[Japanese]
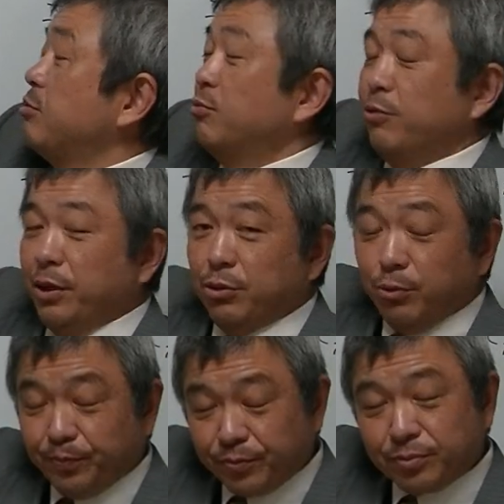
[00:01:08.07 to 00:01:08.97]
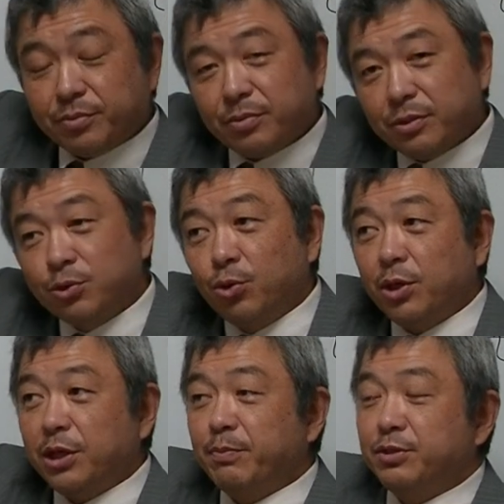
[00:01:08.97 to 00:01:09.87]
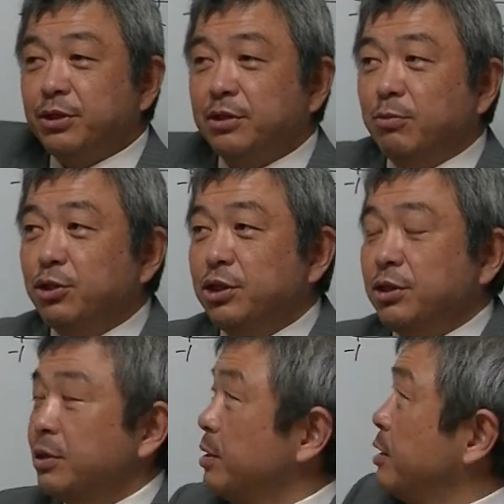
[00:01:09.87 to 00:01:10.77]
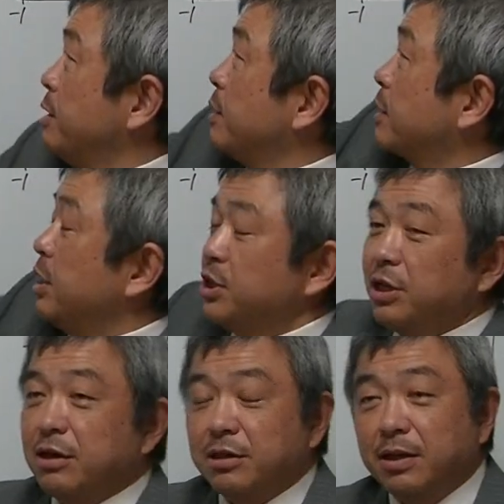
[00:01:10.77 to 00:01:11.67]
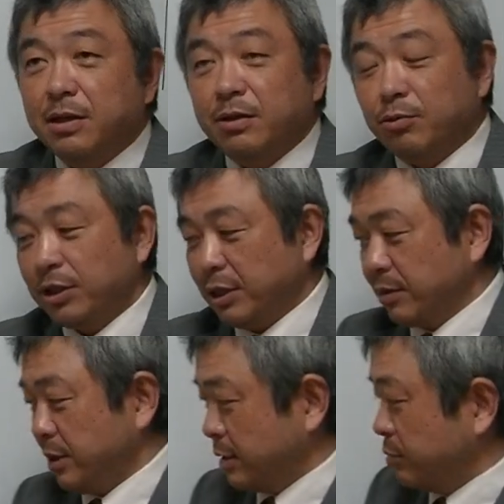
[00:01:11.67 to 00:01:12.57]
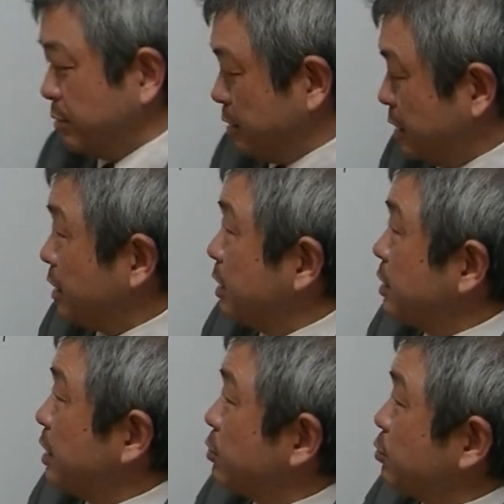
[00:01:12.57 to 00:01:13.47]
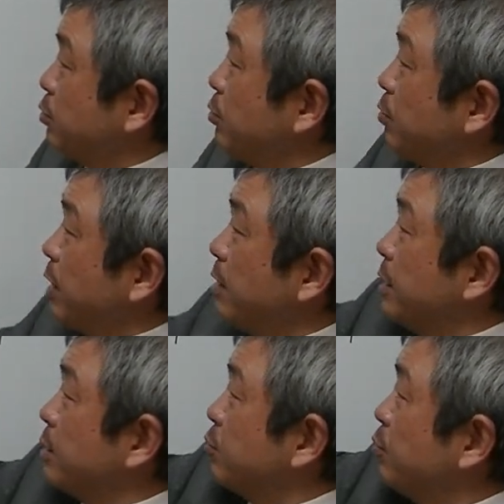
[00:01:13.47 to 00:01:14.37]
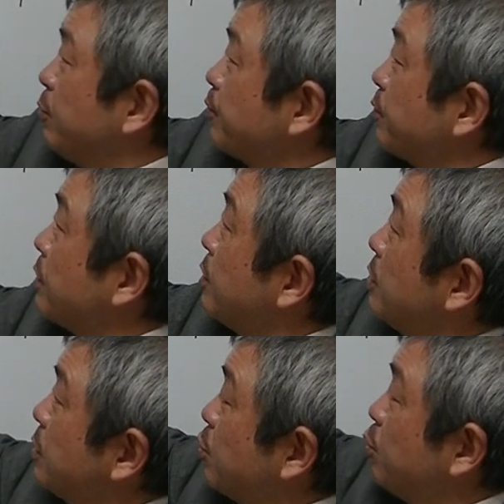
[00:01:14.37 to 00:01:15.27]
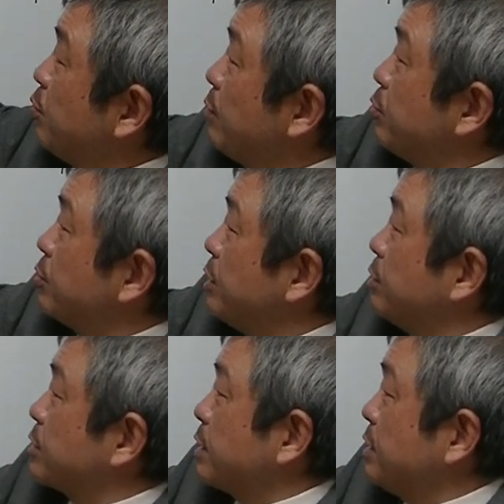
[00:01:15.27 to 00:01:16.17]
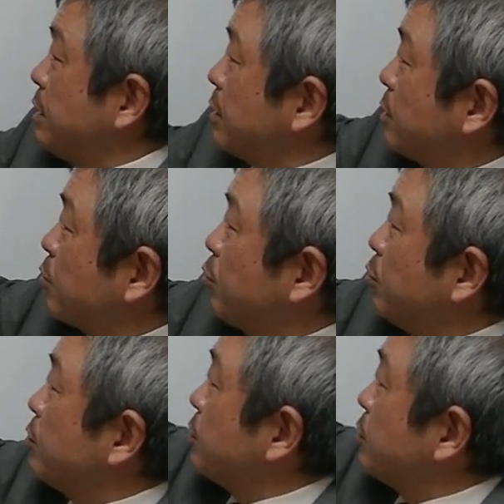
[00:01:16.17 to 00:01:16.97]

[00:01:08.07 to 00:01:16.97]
のも、えーと、動画でアップしてるんでもし関心がある方はご覧になってくださいじゃあ、えーと、今日は、えー、とドーム油の定理を使ってこの